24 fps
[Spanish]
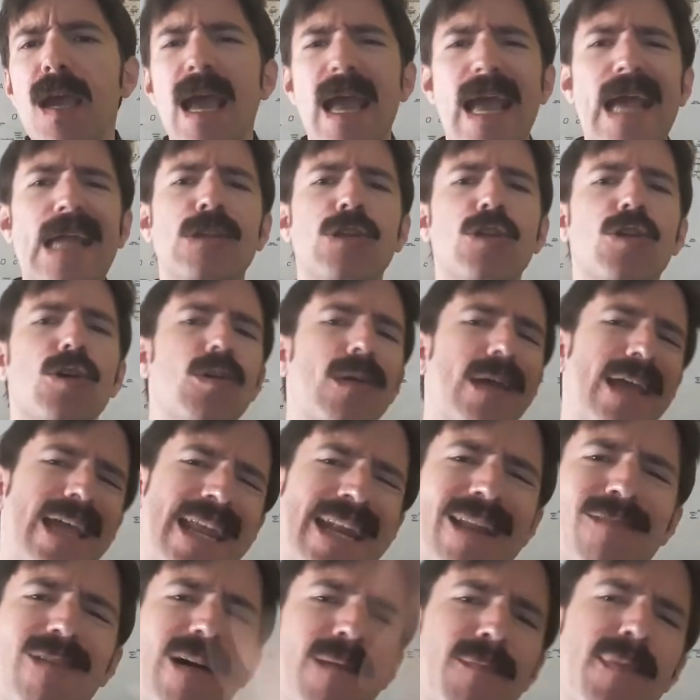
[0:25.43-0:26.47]
Eso en
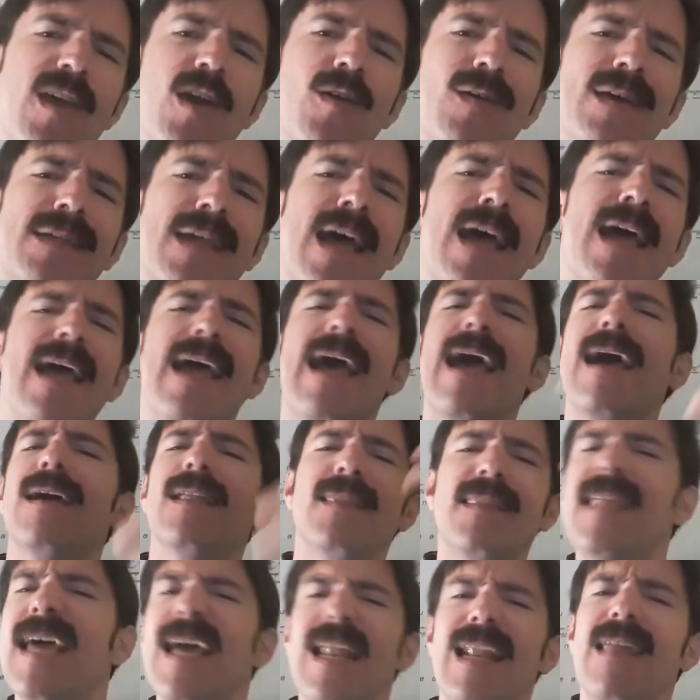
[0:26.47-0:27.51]
el vapeo es
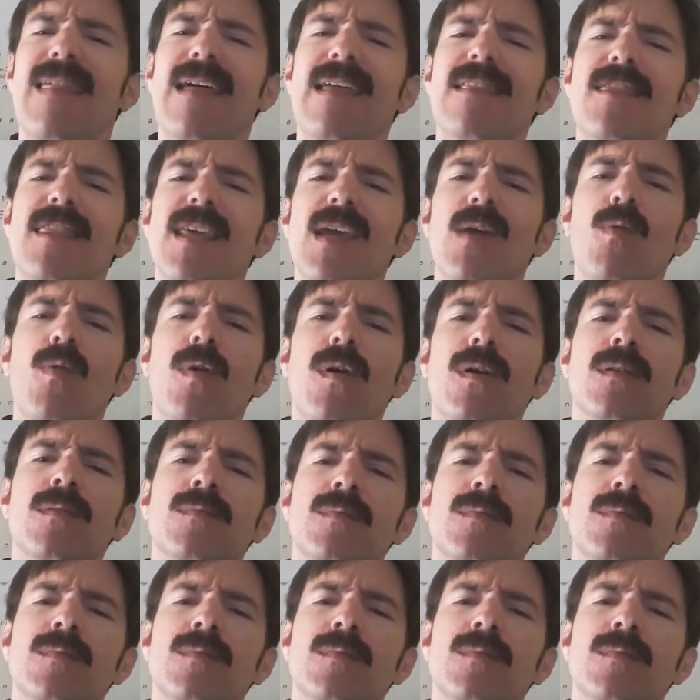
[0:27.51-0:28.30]
tela de antiguo.